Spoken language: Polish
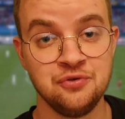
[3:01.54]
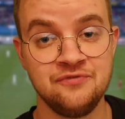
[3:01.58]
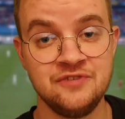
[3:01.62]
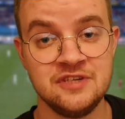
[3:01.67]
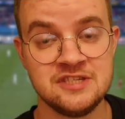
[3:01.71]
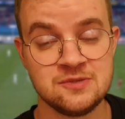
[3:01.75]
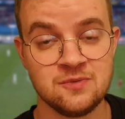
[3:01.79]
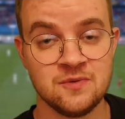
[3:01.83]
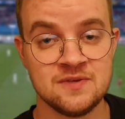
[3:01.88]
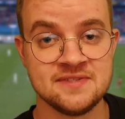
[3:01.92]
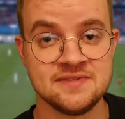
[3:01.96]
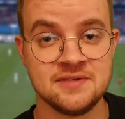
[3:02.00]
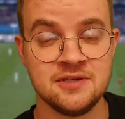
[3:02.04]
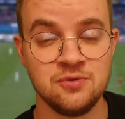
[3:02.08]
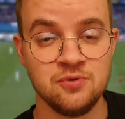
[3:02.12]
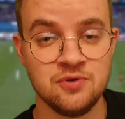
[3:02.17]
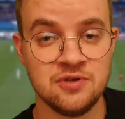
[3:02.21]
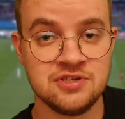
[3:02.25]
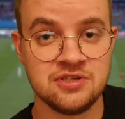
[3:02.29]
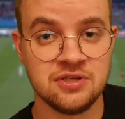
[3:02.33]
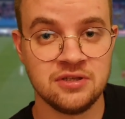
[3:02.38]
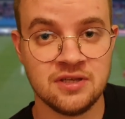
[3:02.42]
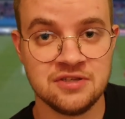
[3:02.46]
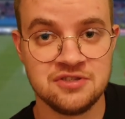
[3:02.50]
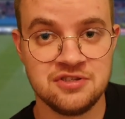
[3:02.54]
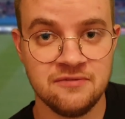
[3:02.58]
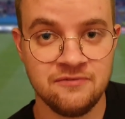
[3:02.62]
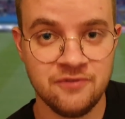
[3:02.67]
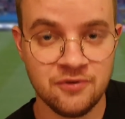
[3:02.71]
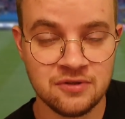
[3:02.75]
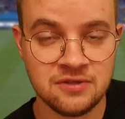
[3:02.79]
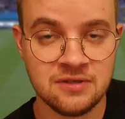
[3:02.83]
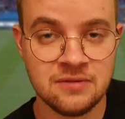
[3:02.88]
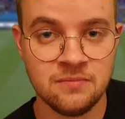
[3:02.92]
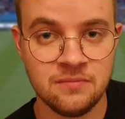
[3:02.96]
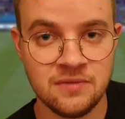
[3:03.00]
Wisła znajduje się na
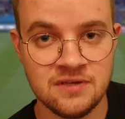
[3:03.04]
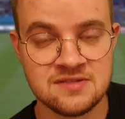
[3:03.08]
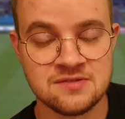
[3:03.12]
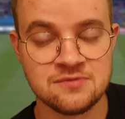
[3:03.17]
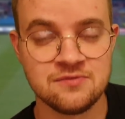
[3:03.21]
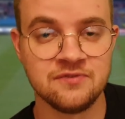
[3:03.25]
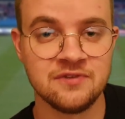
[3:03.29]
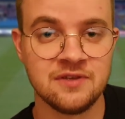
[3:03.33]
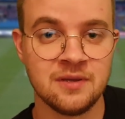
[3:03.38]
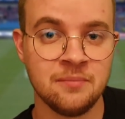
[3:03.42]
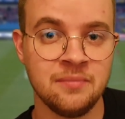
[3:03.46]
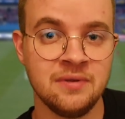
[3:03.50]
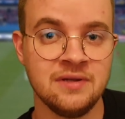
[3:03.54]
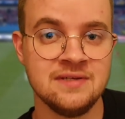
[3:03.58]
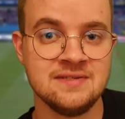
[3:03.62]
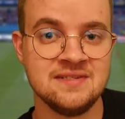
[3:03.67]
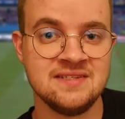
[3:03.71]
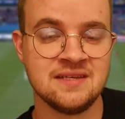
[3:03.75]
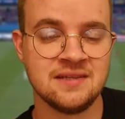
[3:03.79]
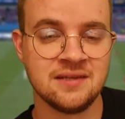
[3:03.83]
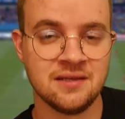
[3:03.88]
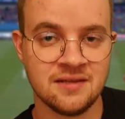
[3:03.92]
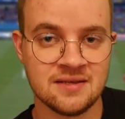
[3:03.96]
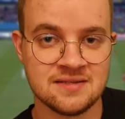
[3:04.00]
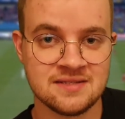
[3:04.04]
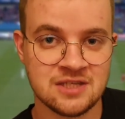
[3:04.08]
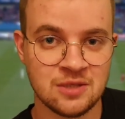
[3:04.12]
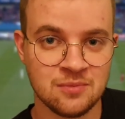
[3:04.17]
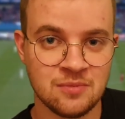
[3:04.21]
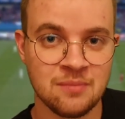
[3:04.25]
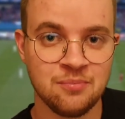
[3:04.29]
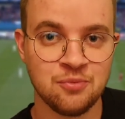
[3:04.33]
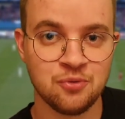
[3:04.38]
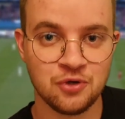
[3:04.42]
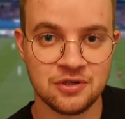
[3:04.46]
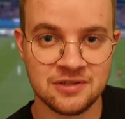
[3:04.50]
dziewiątym miejscu w tabeli z 11
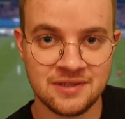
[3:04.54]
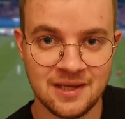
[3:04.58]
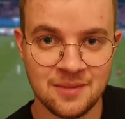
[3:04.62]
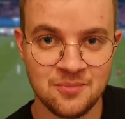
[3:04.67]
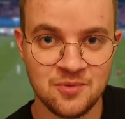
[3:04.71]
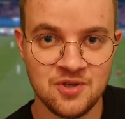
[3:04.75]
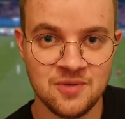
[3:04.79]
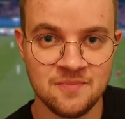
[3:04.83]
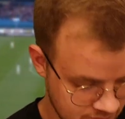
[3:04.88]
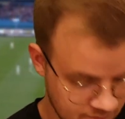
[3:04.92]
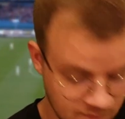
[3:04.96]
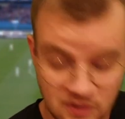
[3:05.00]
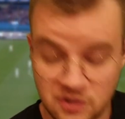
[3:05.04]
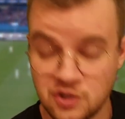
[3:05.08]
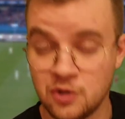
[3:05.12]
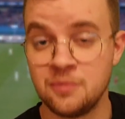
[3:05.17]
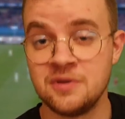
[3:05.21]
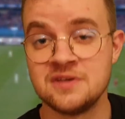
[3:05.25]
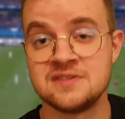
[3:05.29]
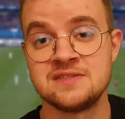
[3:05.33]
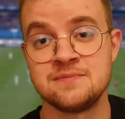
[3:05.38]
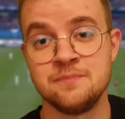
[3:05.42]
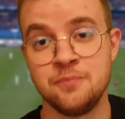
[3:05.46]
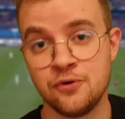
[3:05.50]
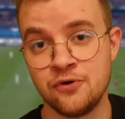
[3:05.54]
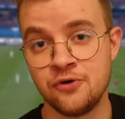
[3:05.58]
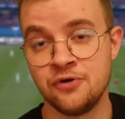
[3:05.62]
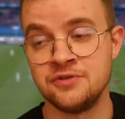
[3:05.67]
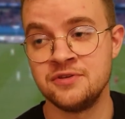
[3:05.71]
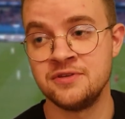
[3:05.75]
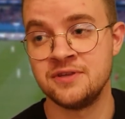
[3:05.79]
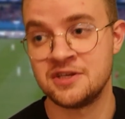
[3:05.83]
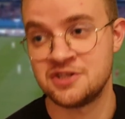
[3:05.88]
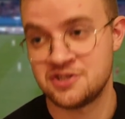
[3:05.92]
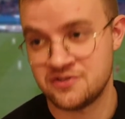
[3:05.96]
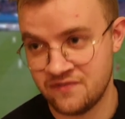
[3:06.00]
punktami, natomiast Pogoń
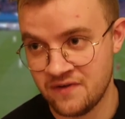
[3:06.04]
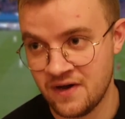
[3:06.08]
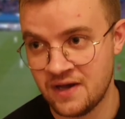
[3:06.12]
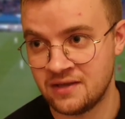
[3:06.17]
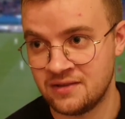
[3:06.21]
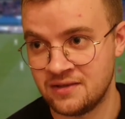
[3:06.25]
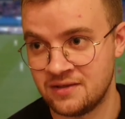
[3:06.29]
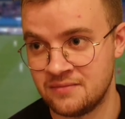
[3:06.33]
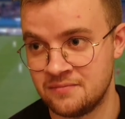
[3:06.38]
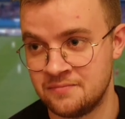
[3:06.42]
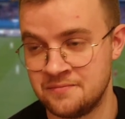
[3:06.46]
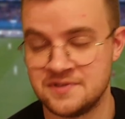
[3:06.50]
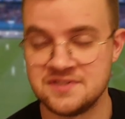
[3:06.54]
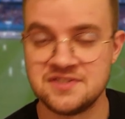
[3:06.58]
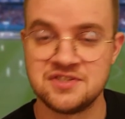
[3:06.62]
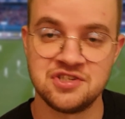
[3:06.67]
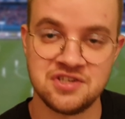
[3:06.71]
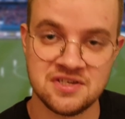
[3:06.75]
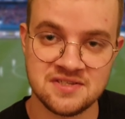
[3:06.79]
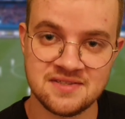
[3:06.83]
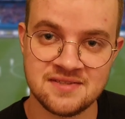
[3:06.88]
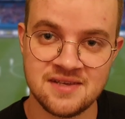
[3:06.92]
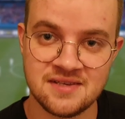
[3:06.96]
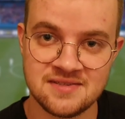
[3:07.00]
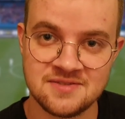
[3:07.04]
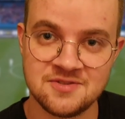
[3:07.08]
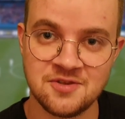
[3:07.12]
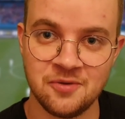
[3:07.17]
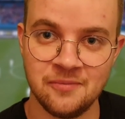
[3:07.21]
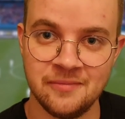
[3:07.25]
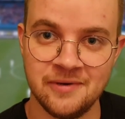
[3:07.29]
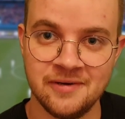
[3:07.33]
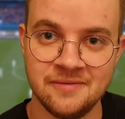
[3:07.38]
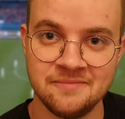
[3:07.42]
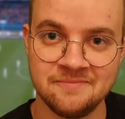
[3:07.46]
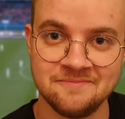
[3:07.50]
na czwartym z 16.
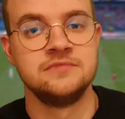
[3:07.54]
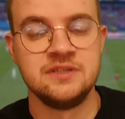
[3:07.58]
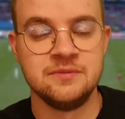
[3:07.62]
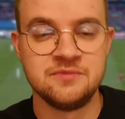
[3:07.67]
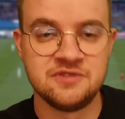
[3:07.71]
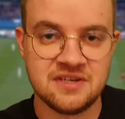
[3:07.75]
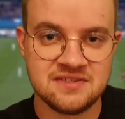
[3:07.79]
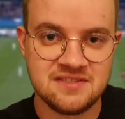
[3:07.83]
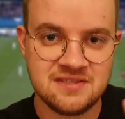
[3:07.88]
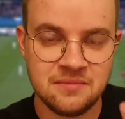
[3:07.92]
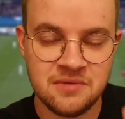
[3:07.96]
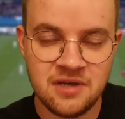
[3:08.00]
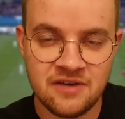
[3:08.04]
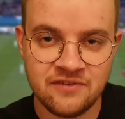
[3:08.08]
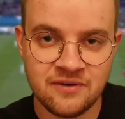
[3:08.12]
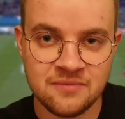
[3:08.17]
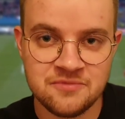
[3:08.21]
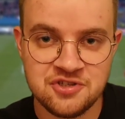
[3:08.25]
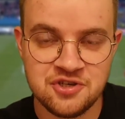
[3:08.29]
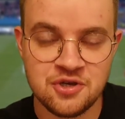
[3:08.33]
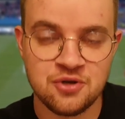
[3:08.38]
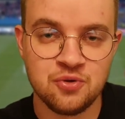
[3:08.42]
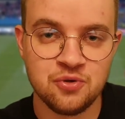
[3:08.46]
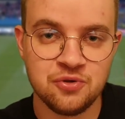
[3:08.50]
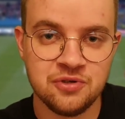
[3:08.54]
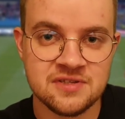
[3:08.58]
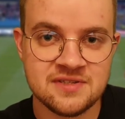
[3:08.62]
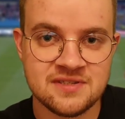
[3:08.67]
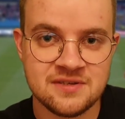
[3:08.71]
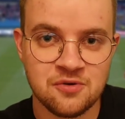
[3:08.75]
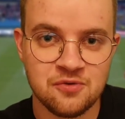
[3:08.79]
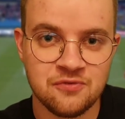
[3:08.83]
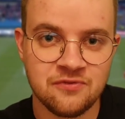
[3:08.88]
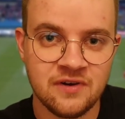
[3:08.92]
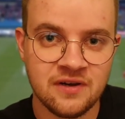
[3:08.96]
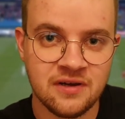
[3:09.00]
Tymczasem ja wam dziękuję za
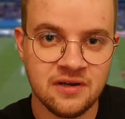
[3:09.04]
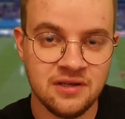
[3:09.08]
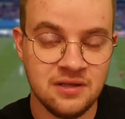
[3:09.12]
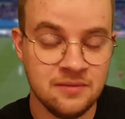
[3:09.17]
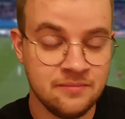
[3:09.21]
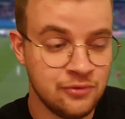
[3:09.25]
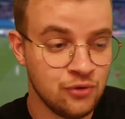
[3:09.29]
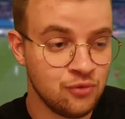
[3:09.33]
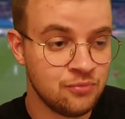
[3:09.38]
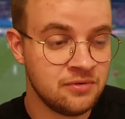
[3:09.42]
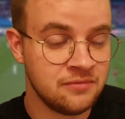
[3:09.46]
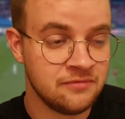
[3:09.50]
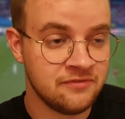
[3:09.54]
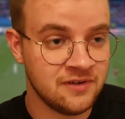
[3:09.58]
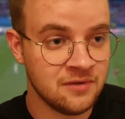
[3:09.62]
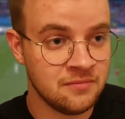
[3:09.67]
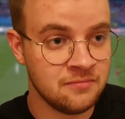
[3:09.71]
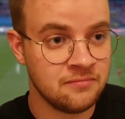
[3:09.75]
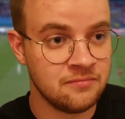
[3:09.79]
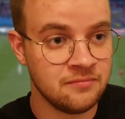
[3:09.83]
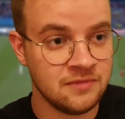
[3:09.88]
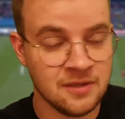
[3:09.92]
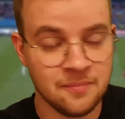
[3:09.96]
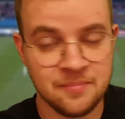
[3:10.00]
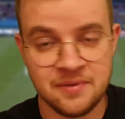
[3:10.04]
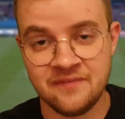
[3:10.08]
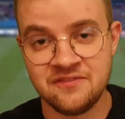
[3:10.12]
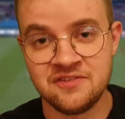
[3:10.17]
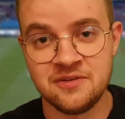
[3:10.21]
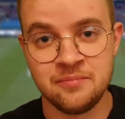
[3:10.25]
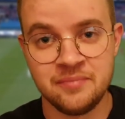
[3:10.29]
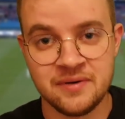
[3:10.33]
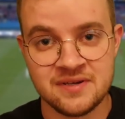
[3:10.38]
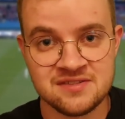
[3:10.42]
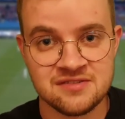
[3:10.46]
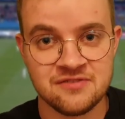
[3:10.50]
uwagę i byłbym wam naprawdę
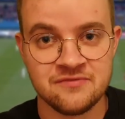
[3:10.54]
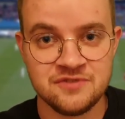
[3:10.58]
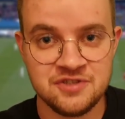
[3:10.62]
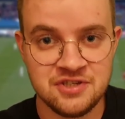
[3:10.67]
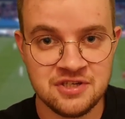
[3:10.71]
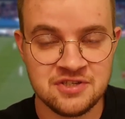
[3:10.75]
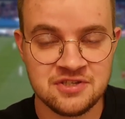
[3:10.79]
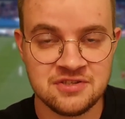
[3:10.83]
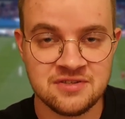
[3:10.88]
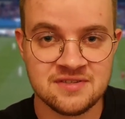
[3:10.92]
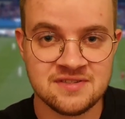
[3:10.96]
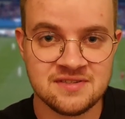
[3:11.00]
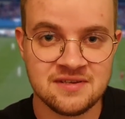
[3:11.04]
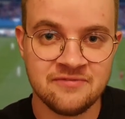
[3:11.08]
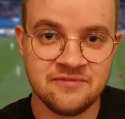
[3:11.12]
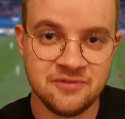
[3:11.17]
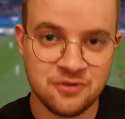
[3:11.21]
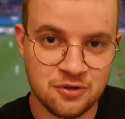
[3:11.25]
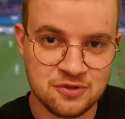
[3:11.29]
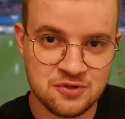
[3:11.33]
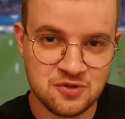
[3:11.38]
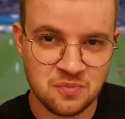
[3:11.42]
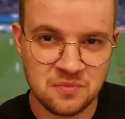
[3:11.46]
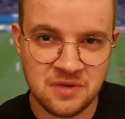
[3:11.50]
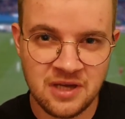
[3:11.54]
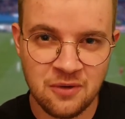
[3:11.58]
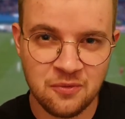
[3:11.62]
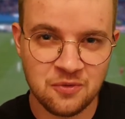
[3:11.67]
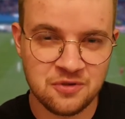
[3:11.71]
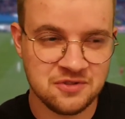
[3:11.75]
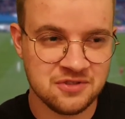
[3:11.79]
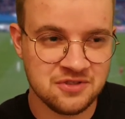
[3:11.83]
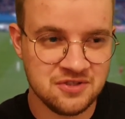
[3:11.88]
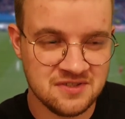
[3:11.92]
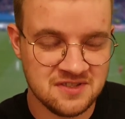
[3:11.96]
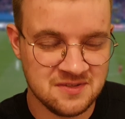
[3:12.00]
bardzo wdzięczny za
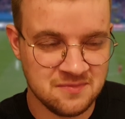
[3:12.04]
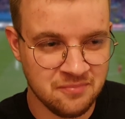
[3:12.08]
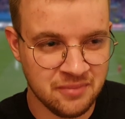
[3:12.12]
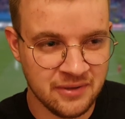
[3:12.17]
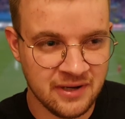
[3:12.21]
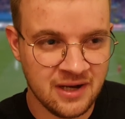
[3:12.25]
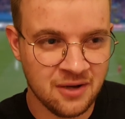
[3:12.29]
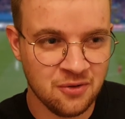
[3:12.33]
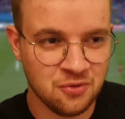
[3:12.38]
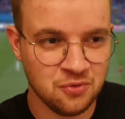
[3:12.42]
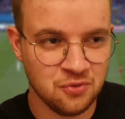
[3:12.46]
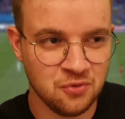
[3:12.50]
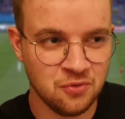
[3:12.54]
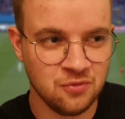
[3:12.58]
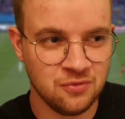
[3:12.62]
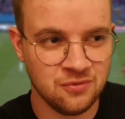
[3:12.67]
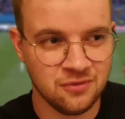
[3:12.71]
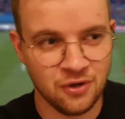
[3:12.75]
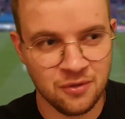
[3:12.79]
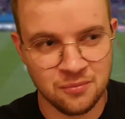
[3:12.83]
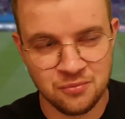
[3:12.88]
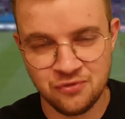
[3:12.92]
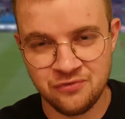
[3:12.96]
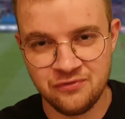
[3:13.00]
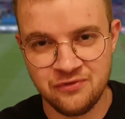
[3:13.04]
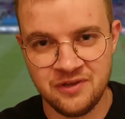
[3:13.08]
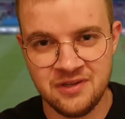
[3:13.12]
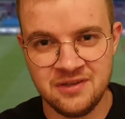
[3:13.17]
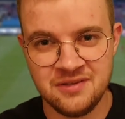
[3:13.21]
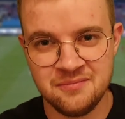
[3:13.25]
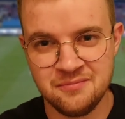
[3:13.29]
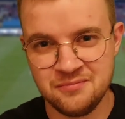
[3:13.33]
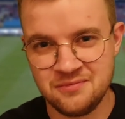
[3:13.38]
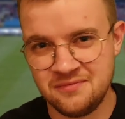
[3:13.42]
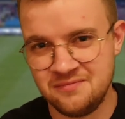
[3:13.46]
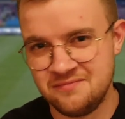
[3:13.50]
wyrozumiałość z braku
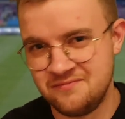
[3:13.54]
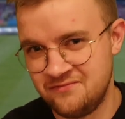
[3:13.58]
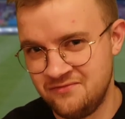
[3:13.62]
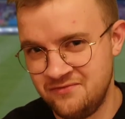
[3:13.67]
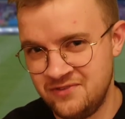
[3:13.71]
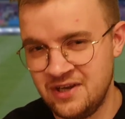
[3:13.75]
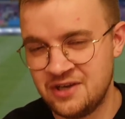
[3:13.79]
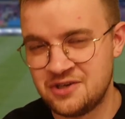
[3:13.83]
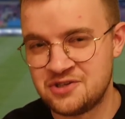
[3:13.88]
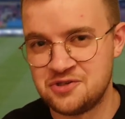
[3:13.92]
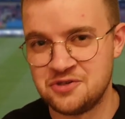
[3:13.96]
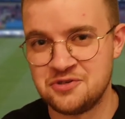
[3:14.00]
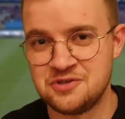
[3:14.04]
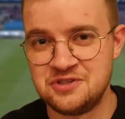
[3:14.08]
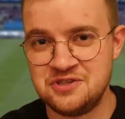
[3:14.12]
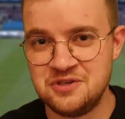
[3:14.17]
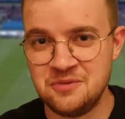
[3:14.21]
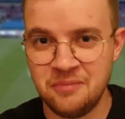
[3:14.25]
omówień większości